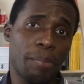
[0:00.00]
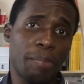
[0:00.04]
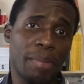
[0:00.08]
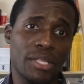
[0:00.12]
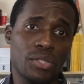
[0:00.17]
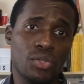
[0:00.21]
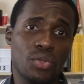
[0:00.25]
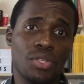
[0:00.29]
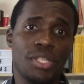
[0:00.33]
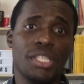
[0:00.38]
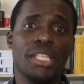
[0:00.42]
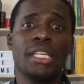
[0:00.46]

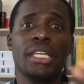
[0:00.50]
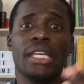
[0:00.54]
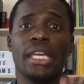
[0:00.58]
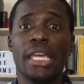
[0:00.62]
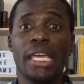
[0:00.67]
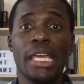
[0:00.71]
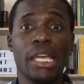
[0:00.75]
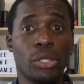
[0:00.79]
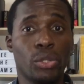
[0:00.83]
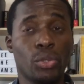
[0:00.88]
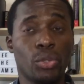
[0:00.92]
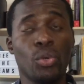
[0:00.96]
passionné
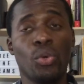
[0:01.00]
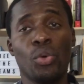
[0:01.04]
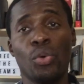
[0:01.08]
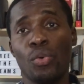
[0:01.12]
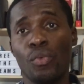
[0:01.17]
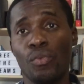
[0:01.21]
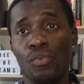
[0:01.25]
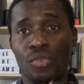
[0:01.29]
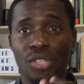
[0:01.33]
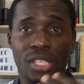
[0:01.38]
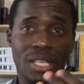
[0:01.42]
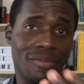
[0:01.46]
et que
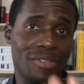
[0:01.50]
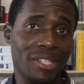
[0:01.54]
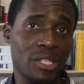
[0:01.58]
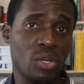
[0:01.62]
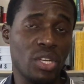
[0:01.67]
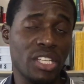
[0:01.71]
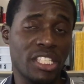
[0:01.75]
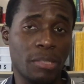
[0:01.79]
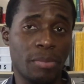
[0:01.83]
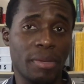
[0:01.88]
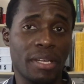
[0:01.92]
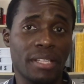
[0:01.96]
vous avez de
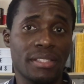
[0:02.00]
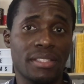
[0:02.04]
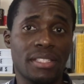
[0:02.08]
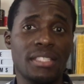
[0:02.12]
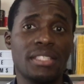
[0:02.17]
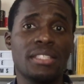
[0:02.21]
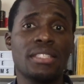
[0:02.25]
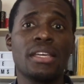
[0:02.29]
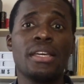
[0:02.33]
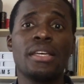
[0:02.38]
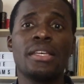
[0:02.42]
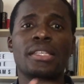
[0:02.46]

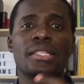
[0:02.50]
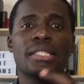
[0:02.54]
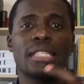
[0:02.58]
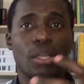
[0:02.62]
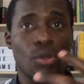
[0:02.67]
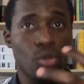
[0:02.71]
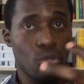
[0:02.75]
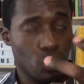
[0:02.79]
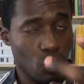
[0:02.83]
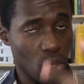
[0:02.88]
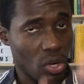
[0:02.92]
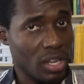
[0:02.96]
l'expertise, c'est le
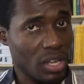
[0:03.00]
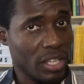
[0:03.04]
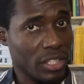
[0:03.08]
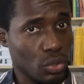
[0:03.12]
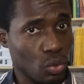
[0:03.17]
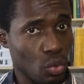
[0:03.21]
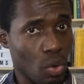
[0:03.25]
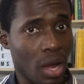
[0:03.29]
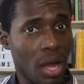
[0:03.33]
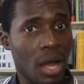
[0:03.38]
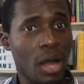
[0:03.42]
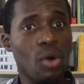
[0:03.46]
seul
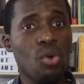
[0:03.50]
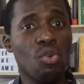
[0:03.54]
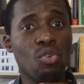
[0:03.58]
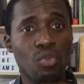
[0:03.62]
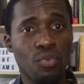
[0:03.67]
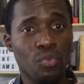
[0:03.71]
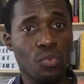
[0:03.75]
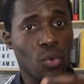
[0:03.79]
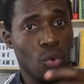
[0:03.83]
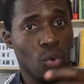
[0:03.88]
endroit où vous